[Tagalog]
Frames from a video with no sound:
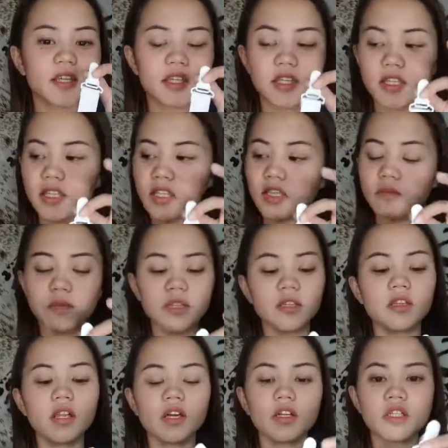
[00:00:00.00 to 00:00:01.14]
Iniipit
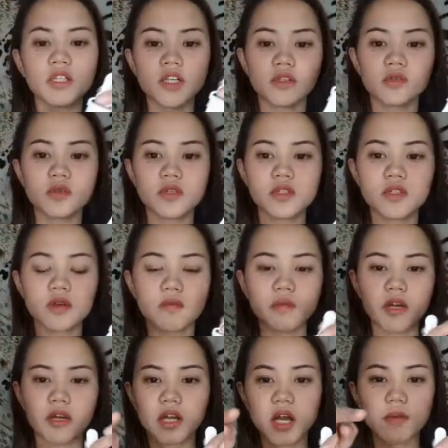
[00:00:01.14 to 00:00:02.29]
lang siya dun sa
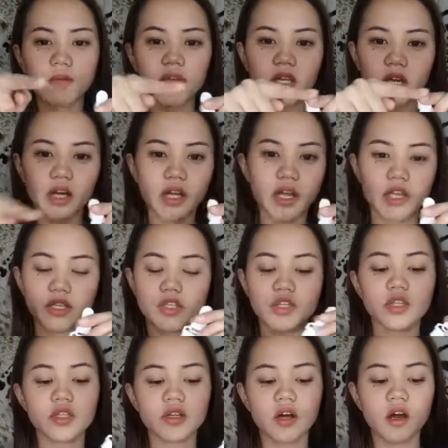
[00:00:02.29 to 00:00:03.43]
magkabilang
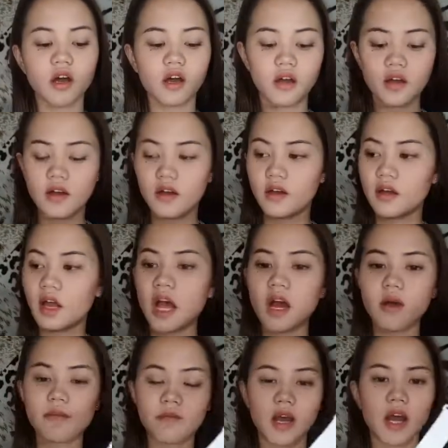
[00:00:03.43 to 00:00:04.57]
edge ng
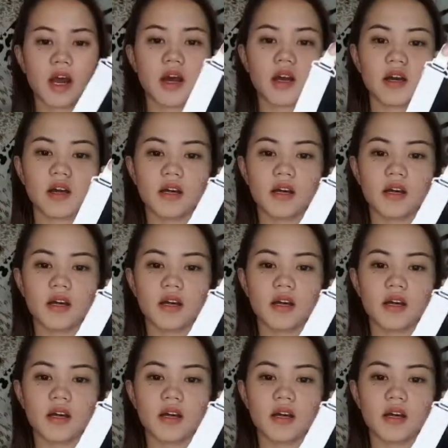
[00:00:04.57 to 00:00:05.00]
kama.